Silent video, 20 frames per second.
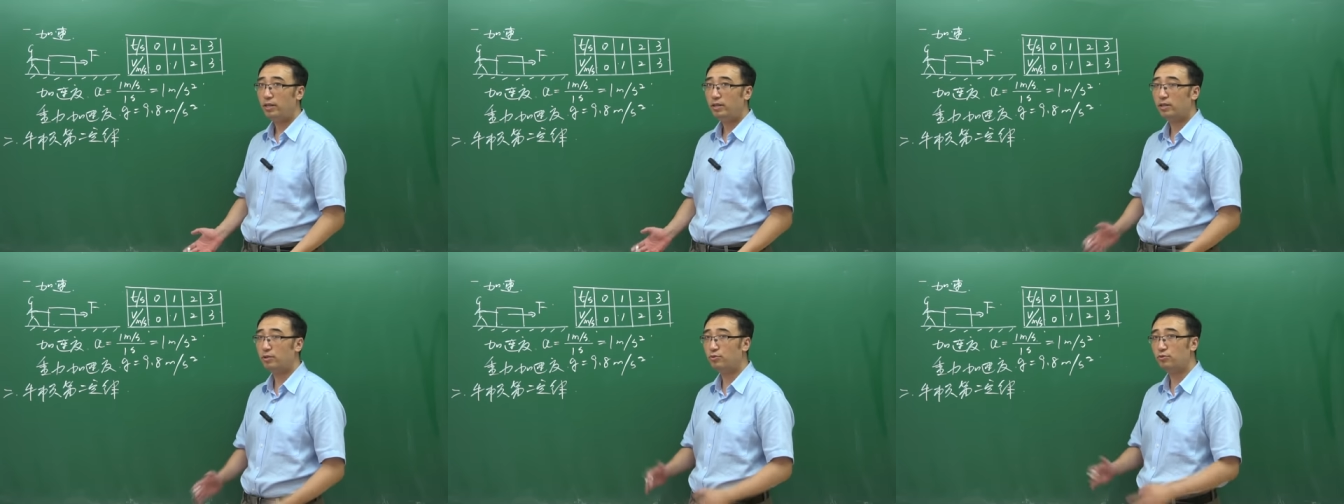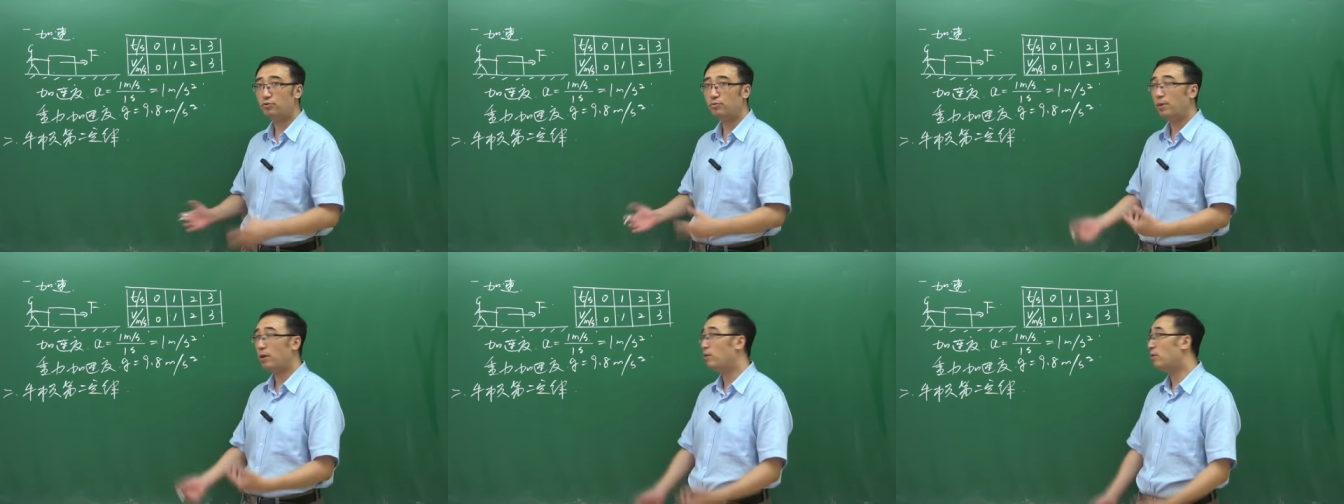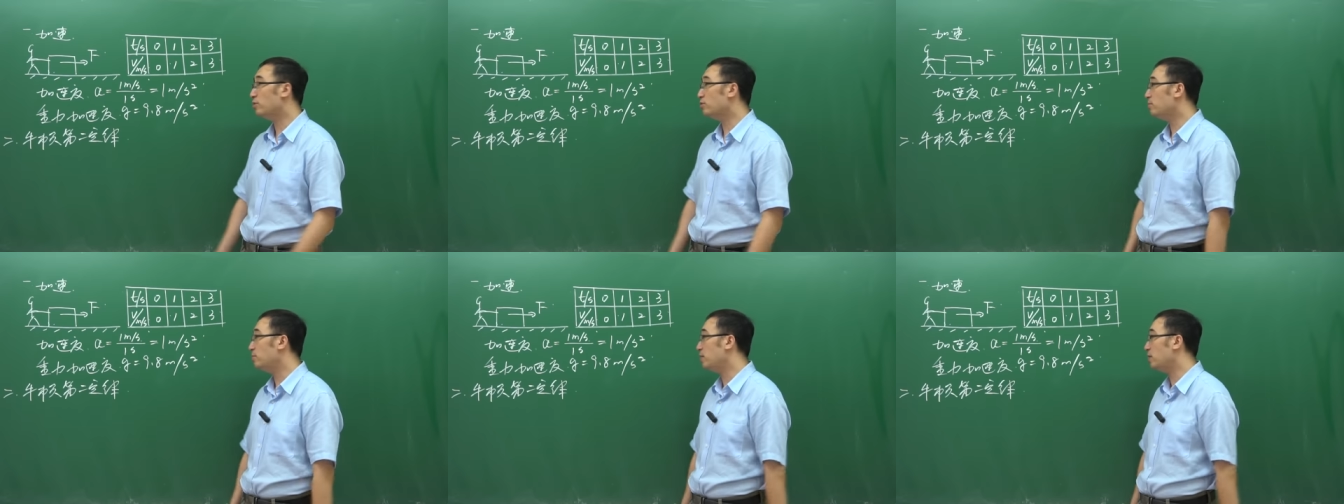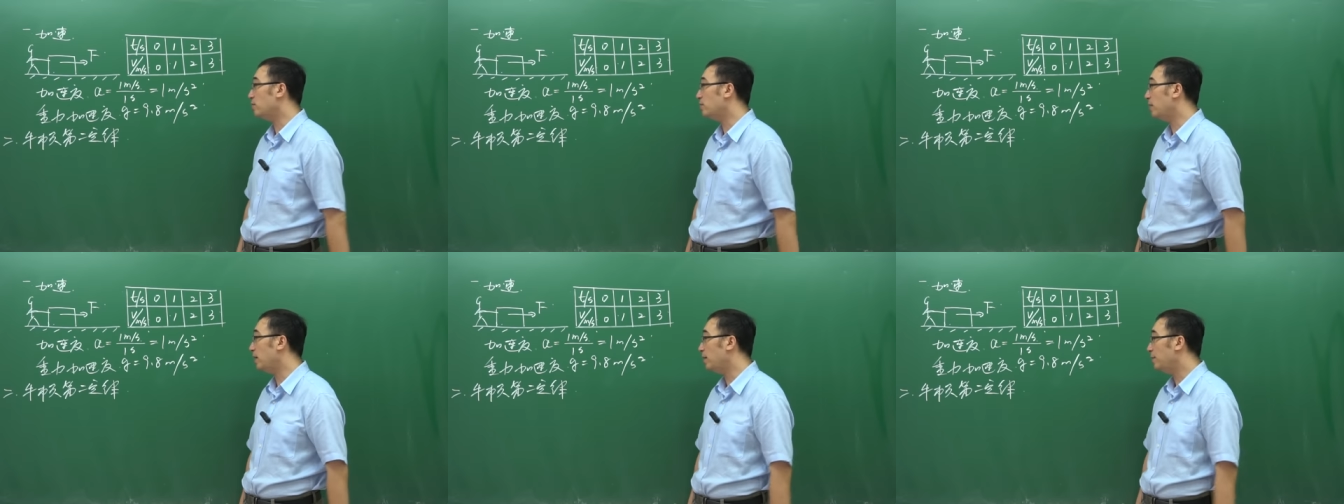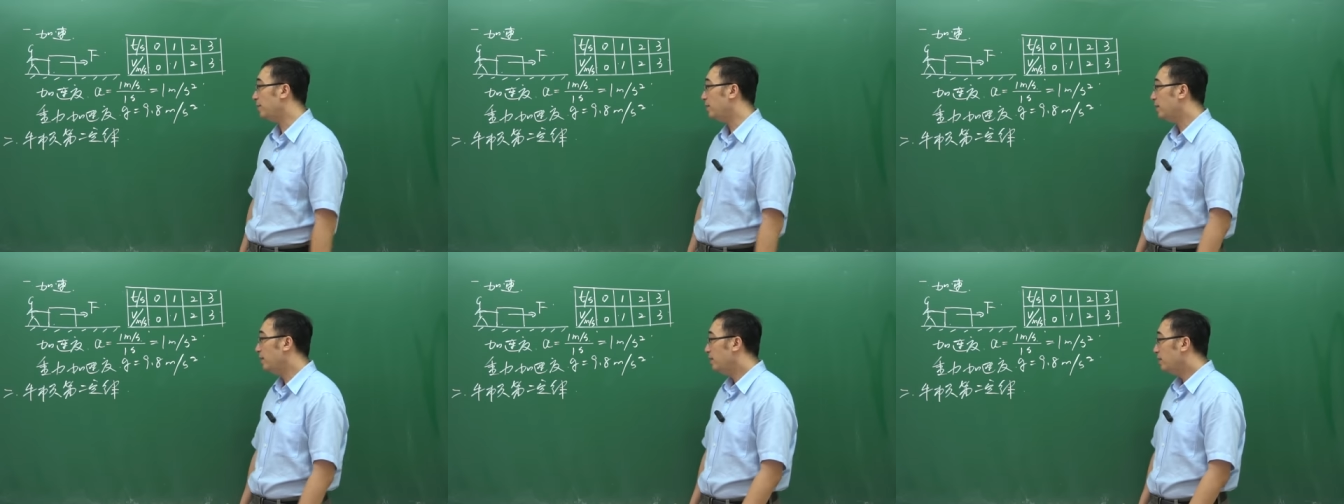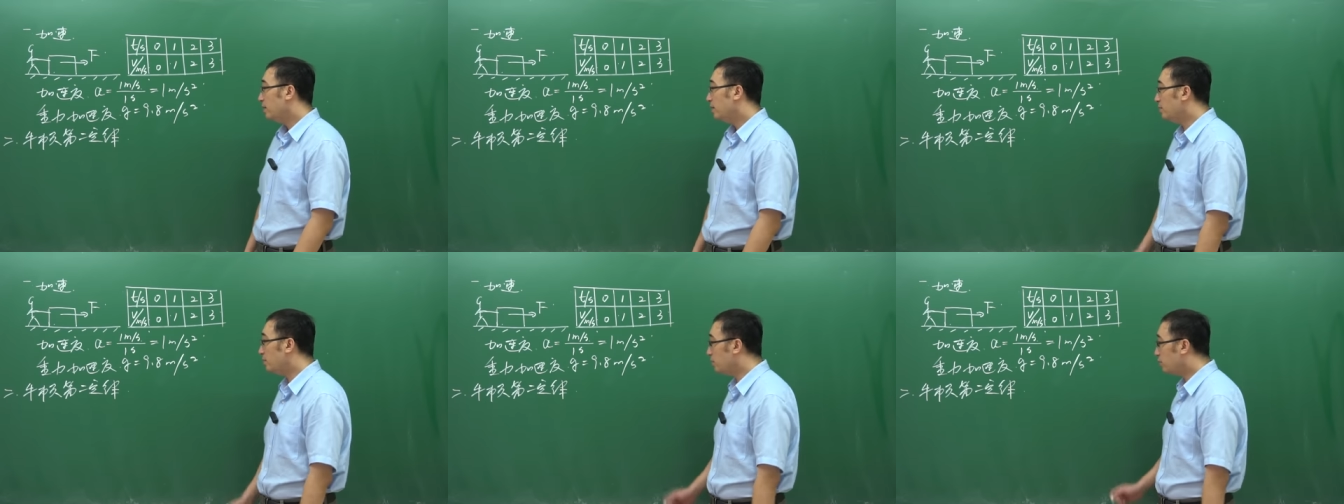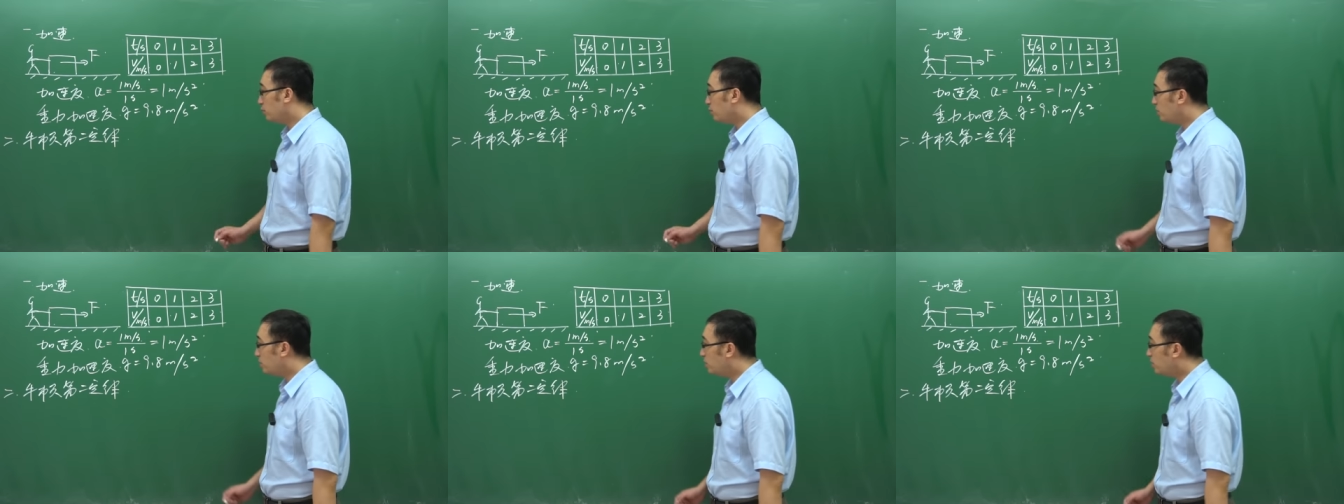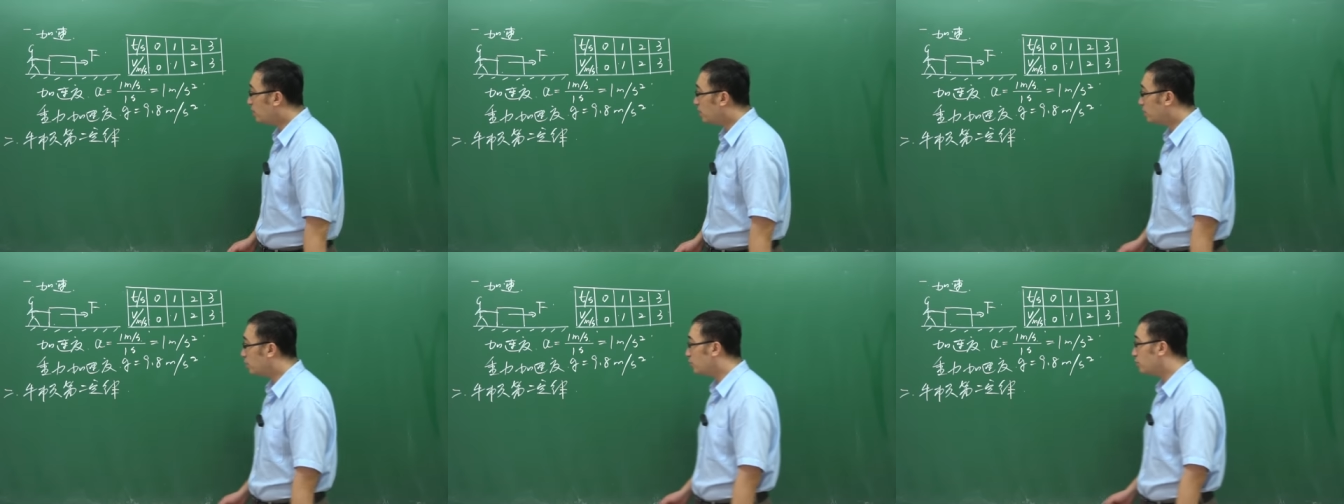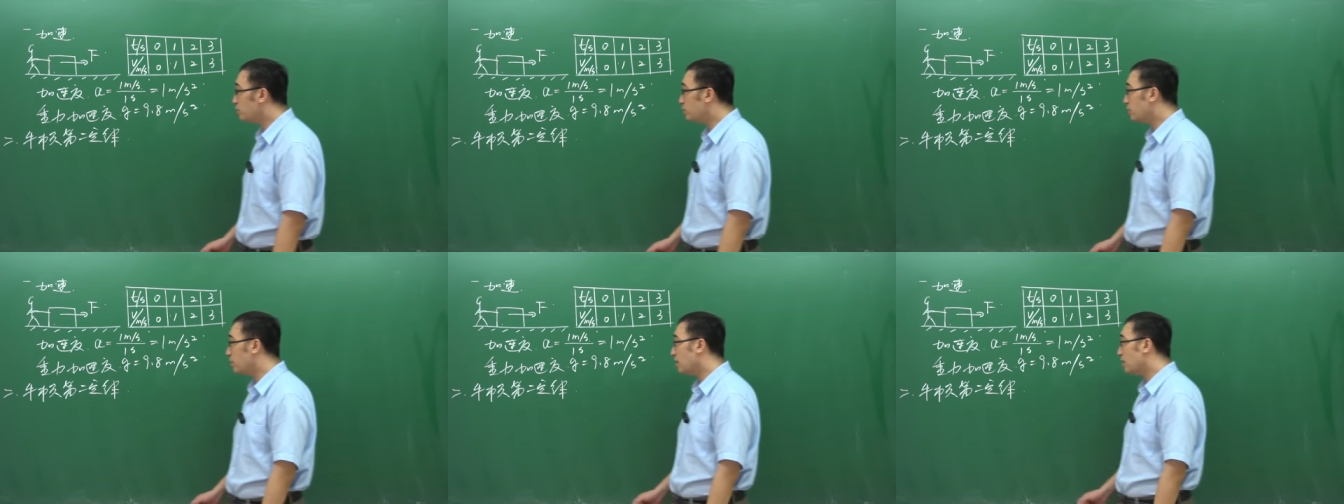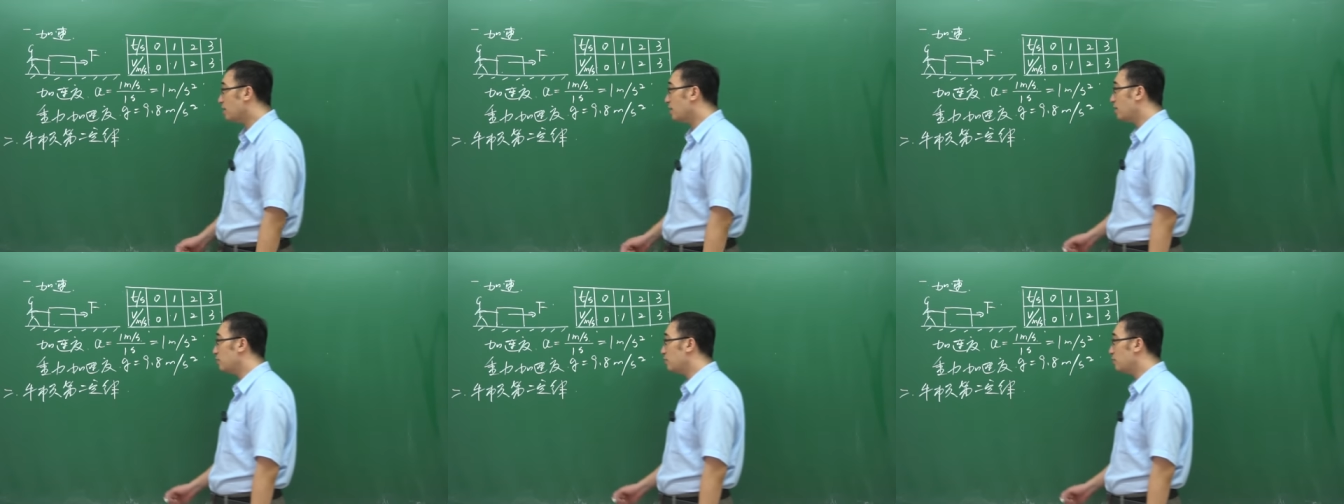它速度变化就比较慢。那么牛顿第二定律是这样